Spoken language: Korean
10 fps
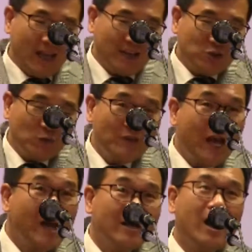야 이거 좀
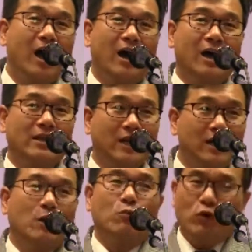놔라
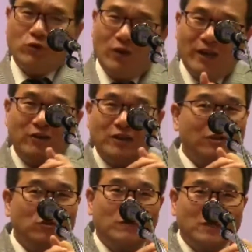나못 놔요
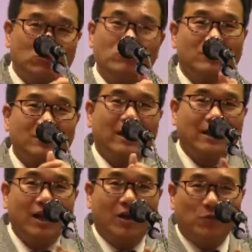이건 너무 죽을 것
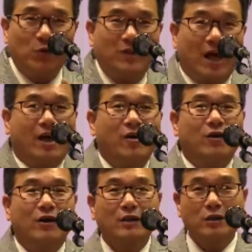같아요 못
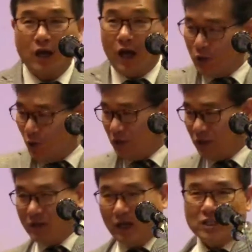놔요 내가 요
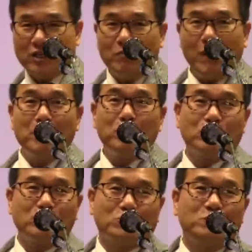10만
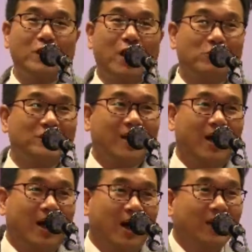불을 준비하고
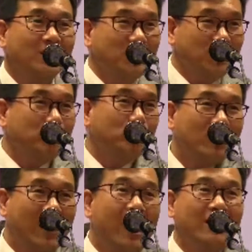있다 너
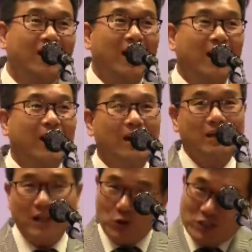10불 놔라
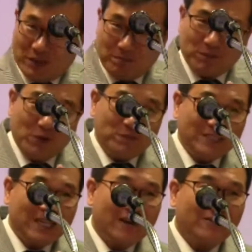야요 10불
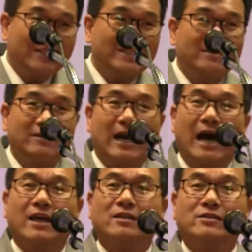붙잡고 있는
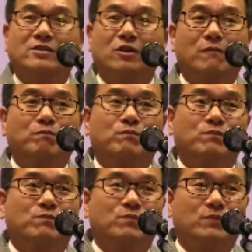거야 아이들처럼
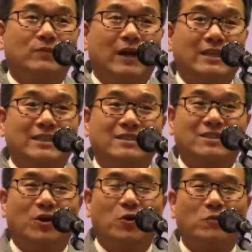
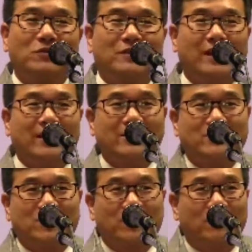아직 철없는
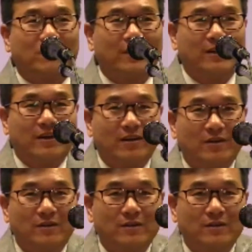아이들처럼 말이에요.